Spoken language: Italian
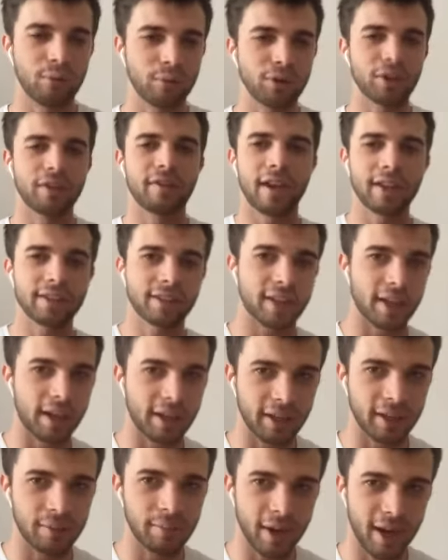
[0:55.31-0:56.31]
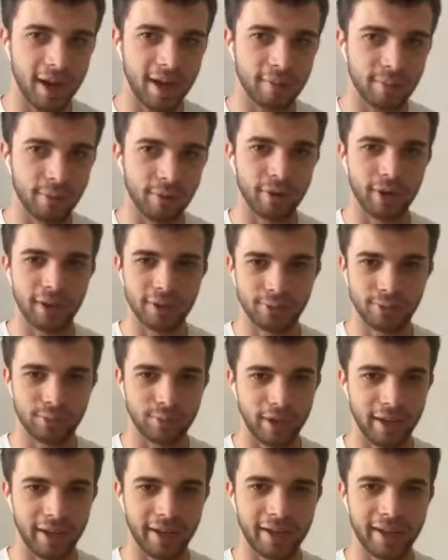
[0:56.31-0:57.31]
uno deve essere anche bravo a
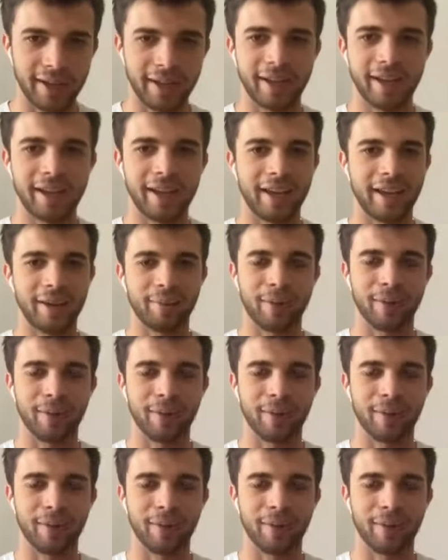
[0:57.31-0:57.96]
suonare e